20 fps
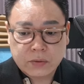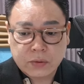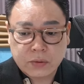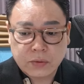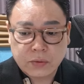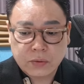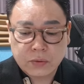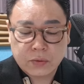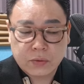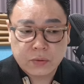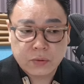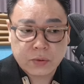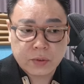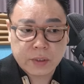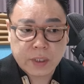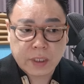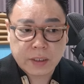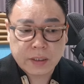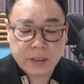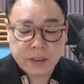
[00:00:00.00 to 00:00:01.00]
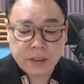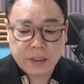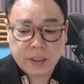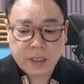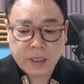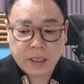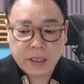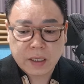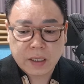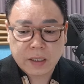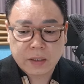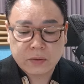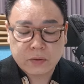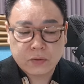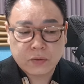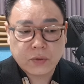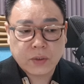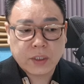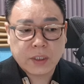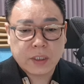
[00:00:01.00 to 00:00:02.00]
투 둣 했을 때
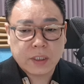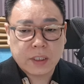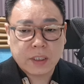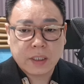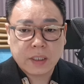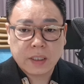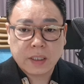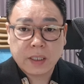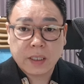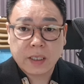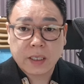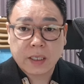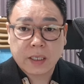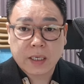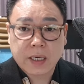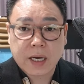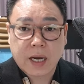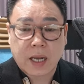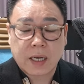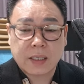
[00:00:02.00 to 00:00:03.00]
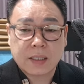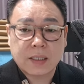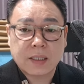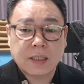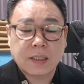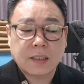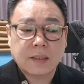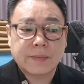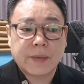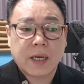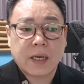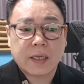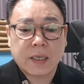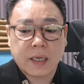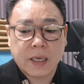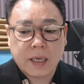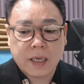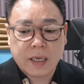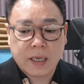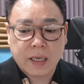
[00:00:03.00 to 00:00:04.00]
듯이
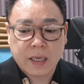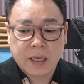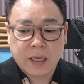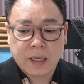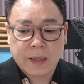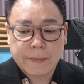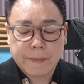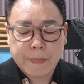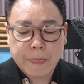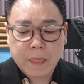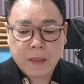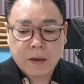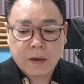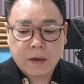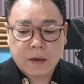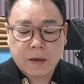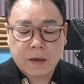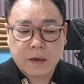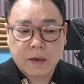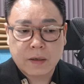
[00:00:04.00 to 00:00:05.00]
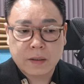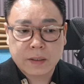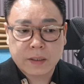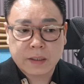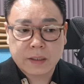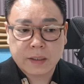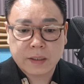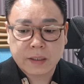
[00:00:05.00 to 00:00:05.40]
깔끔하게 어,